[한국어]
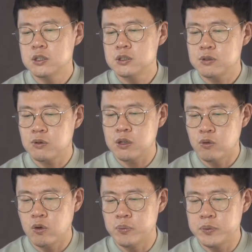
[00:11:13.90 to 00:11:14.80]
여기
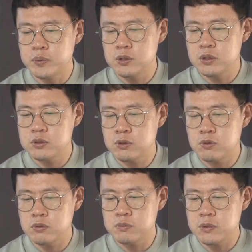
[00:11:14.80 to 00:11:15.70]
이 부분은
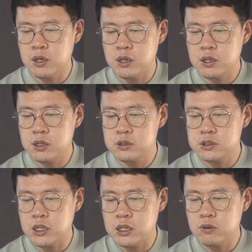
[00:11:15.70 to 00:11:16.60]
조금 내가
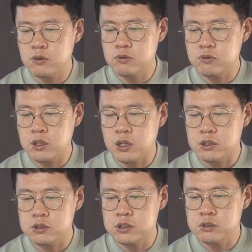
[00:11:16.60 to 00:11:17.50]
잘하고
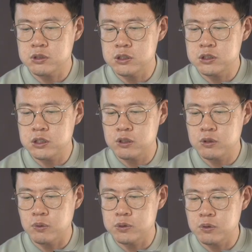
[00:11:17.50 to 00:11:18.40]
있구나 지금 실제는
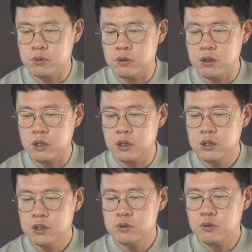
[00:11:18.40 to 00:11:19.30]
이 정도인데
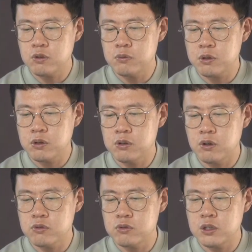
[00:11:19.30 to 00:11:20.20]
조금 더
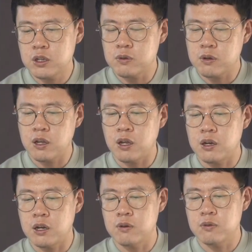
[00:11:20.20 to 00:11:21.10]
연구를 해도
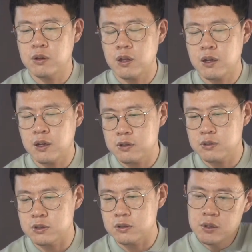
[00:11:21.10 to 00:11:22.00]
돼 라고 생각하는
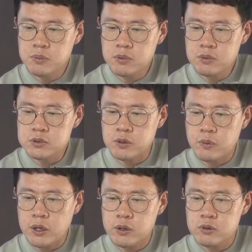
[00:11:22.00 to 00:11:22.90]
거죠 뭐 이제
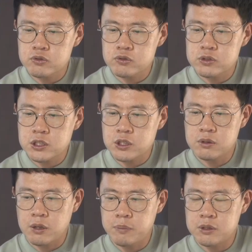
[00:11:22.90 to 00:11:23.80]
외교 중재
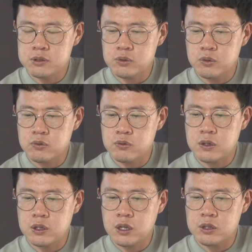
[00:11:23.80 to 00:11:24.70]
요 내면적
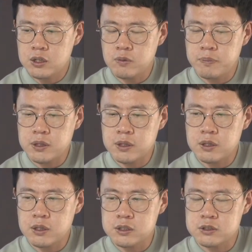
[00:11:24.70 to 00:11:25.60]
욕구와 행동
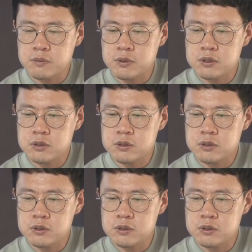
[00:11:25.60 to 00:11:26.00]
판단 강점이